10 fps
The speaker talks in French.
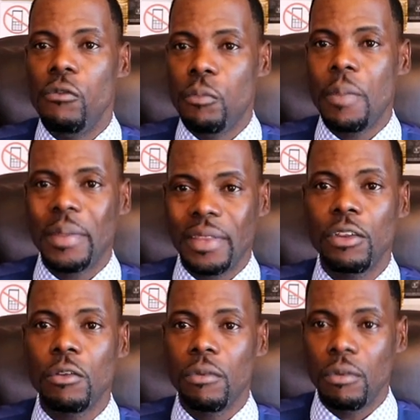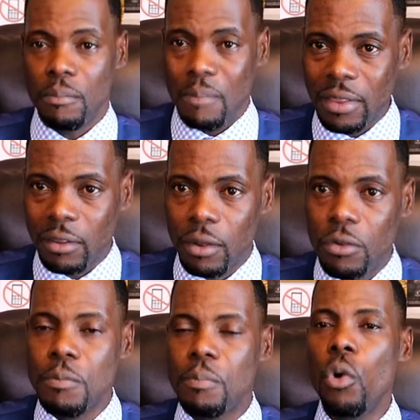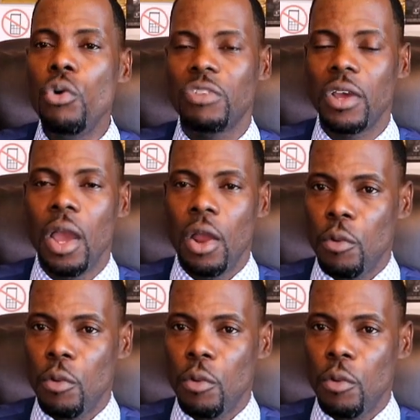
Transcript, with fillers: vous permettait de mettre une pause,